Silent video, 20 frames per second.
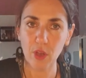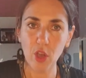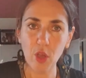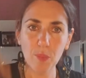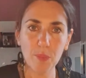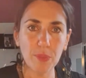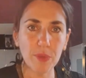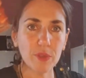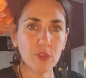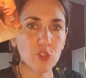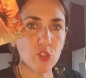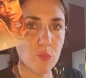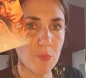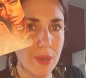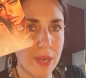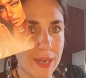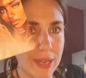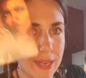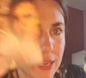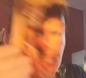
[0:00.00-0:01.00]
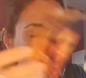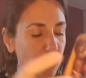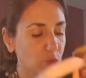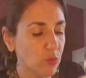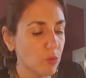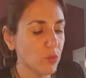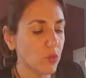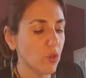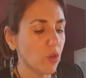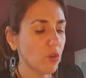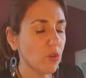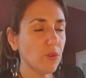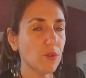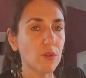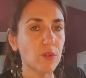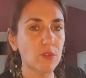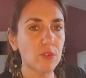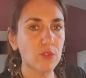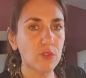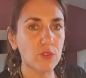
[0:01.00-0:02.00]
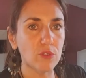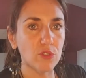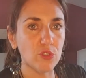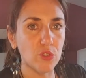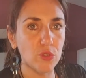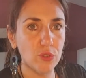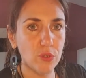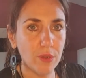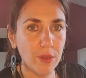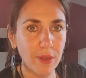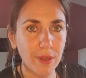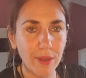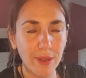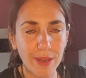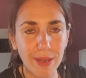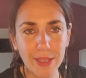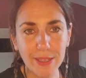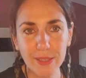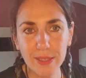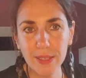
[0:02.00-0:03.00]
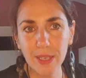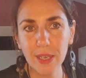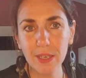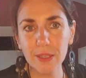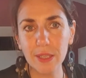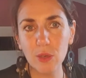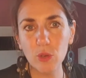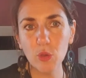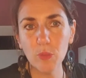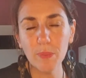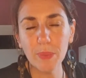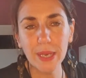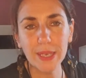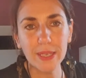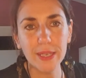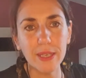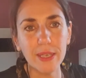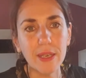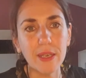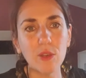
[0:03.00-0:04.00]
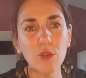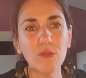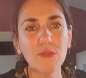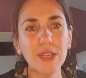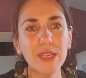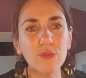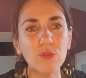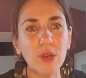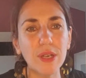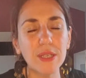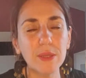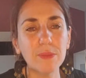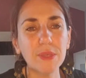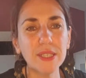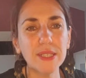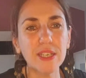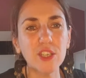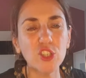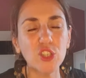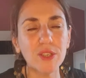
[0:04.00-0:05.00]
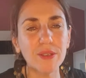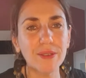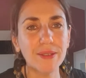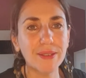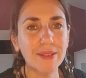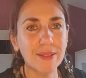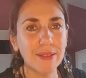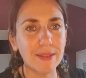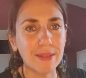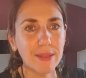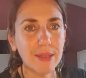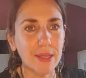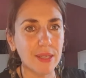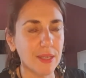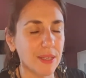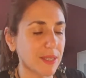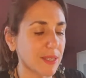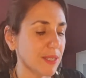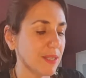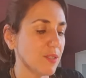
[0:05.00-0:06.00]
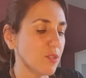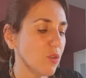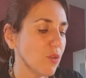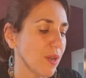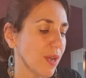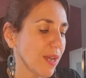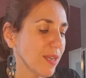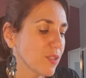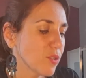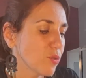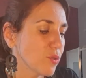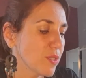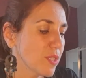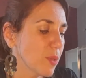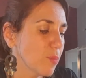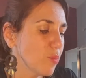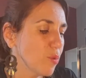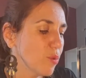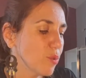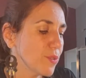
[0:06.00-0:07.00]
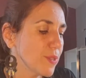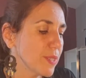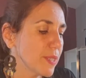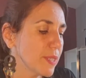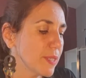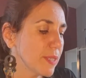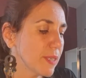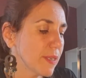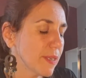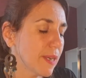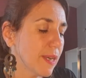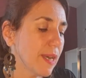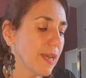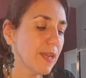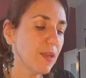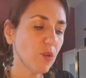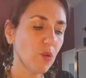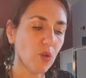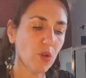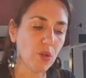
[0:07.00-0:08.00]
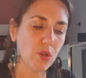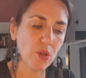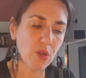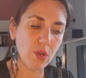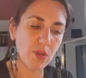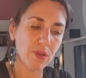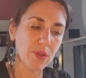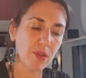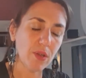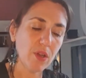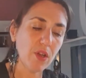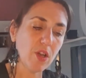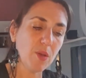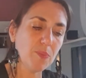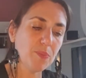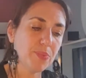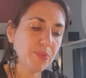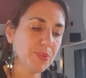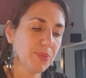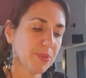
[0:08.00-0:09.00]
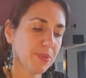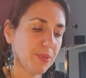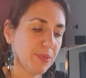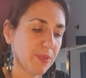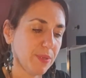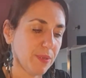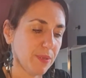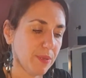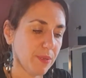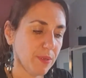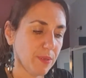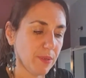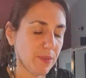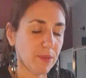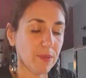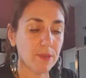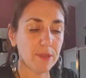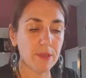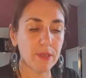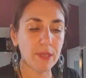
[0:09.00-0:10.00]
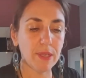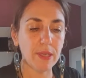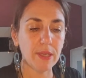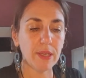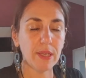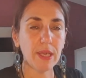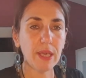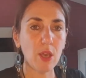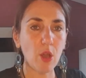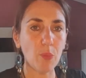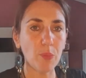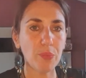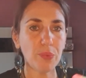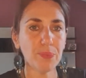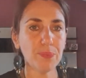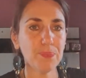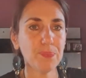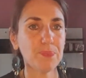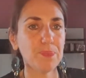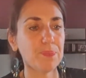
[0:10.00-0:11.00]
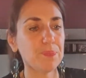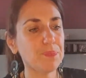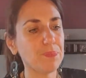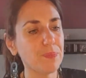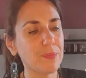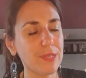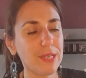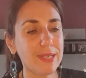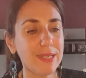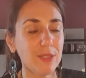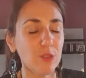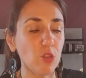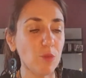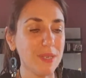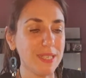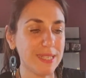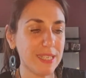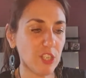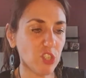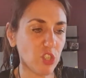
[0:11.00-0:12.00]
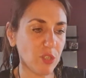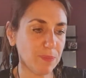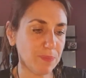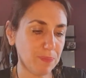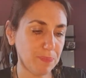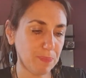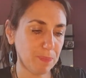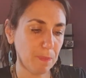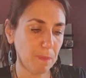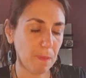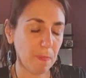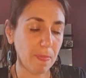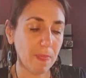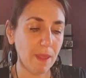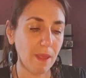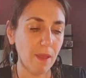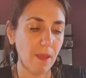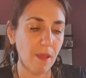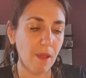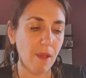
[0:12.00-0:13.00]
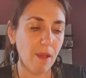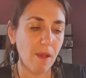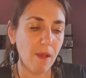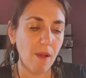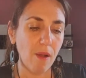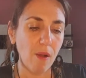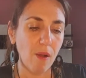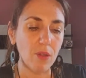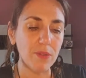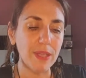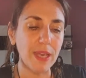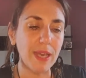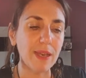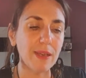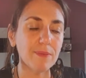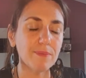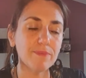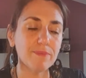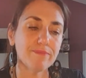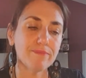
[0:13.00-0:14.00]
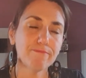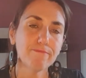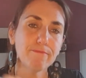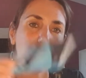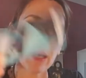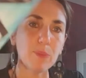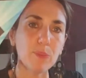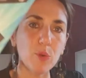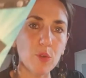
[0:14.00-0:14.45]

Hop, je prends la carte du lion, je l'insère dans le paquet et on va aller voir les messages qui sont associés pour le signe. Alors, hop, et hop, les deux messages. On a en